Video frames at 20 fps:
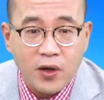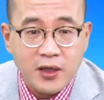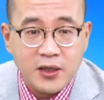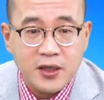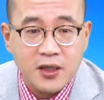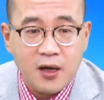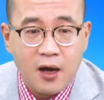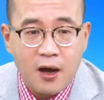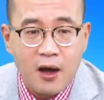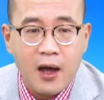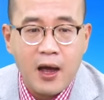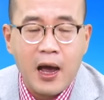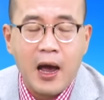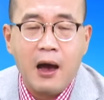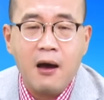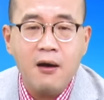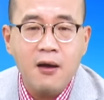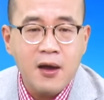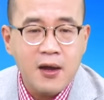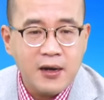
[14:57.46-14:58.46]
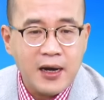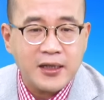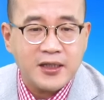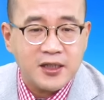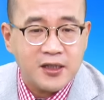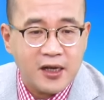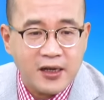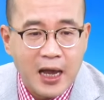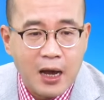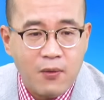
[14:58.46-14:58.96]
意思哈？好，那这
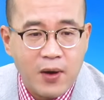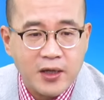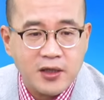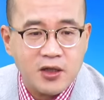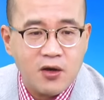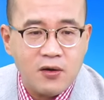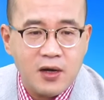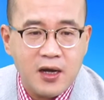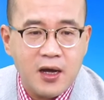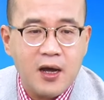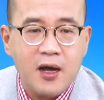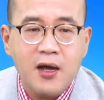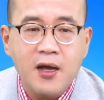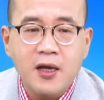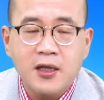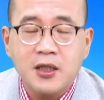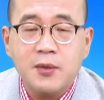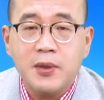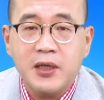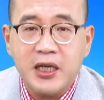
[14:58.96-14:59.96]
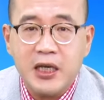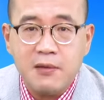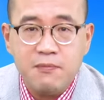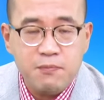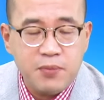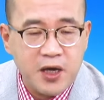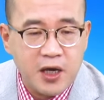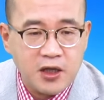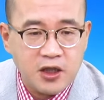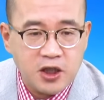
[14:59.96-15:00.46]
个看完之后呢，是不是影
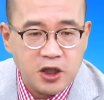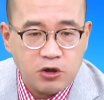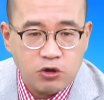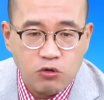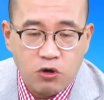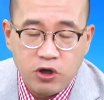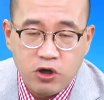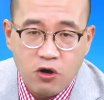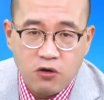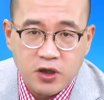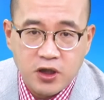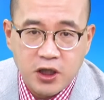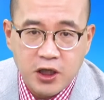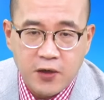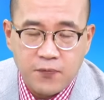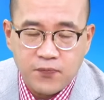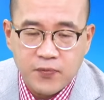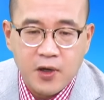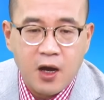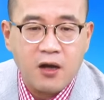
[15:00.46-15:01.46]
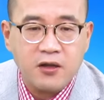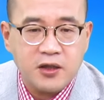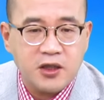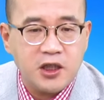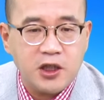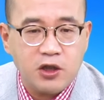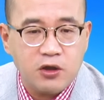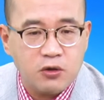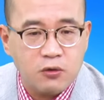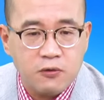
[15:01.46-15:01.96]
片制作用心？好，
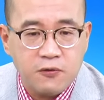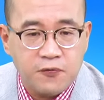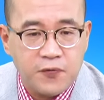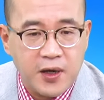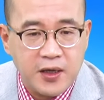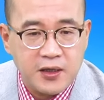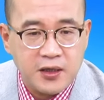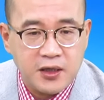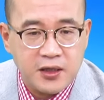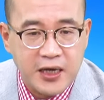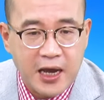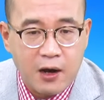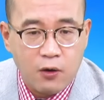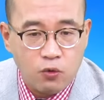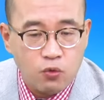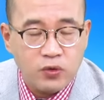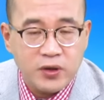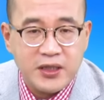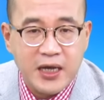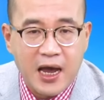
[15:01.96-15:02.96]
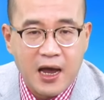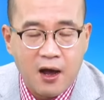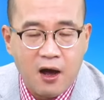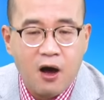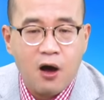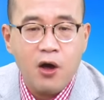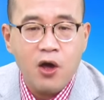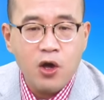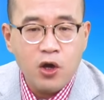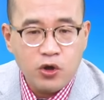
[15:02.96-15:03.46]
技术分享无价
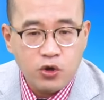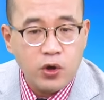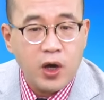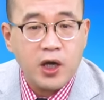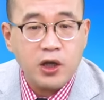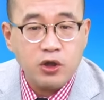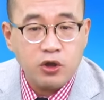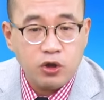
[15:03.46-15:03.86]
哈，园